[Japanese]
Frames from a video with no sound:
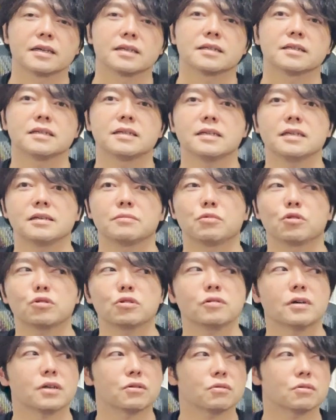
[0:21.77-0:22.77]
に
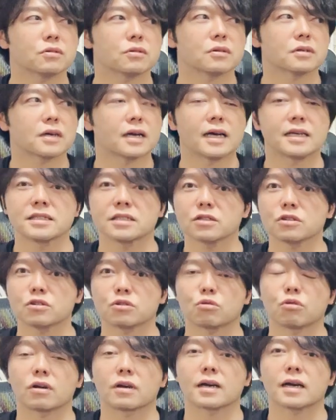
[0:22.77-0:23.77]
僕はあの加湿
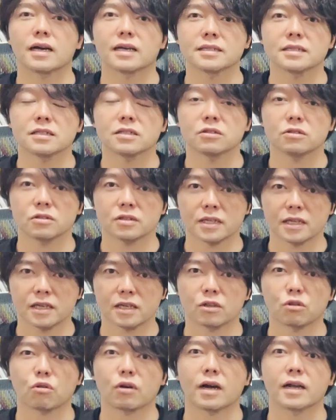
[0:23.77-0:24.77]
器と加湿器
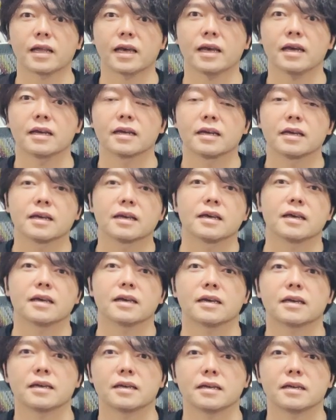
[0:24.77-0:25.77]
とかね、
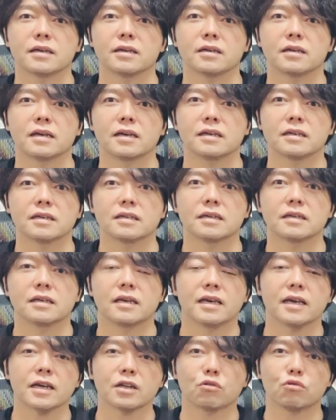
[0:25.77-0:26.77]
えー
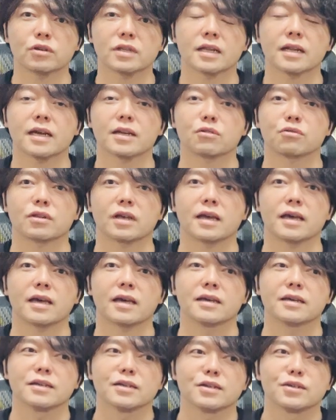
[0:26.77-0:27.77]
部屋に置いてないの
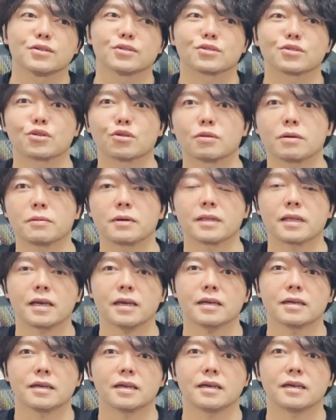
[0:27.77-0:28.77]
でそのまま
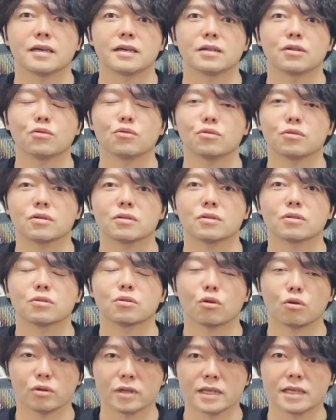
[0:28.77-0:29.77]
ね、えー、
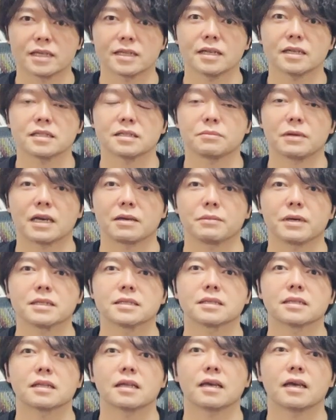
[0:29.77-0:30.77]
喉に来てしまいま
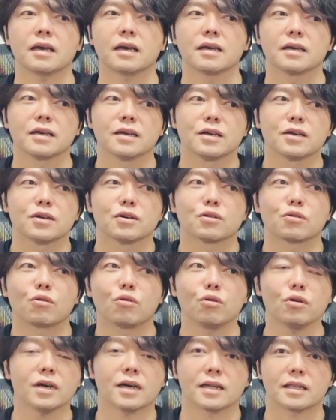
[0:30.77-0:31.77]
して
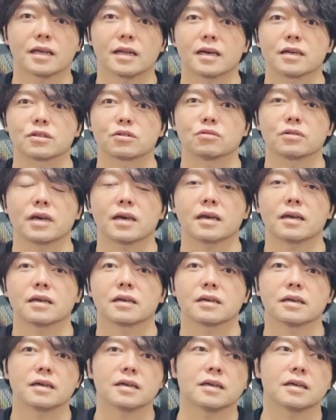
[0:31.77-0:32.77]
声が出ないというね、
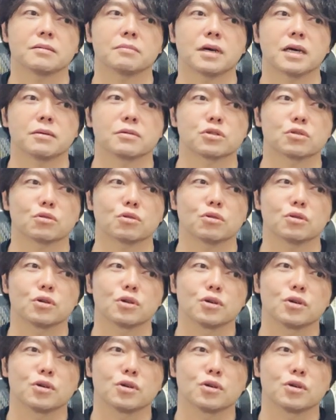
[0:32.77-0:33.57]
えー、まあその